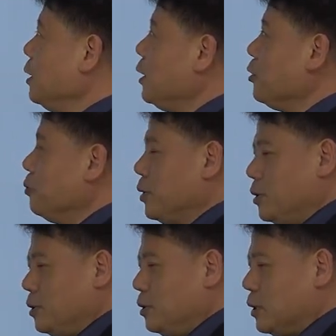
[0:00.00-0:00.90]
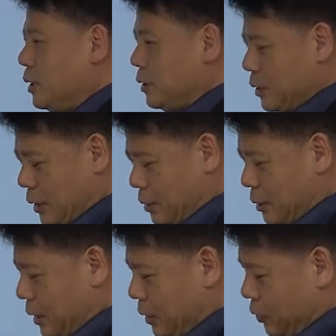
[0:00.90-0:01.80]
학교별 어,
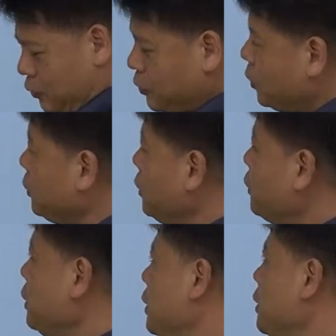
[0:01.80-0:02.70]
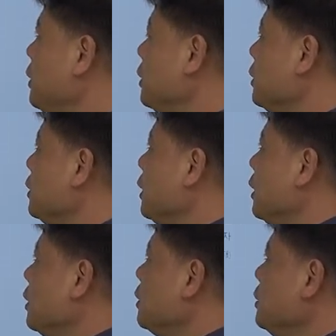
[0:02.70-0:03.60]
제한된 추천 인원이 있는
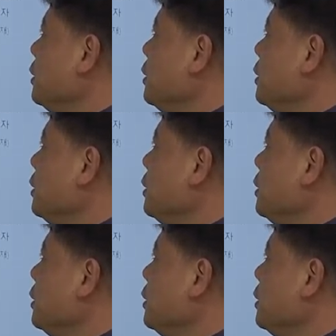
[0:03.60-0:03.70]
예, 그런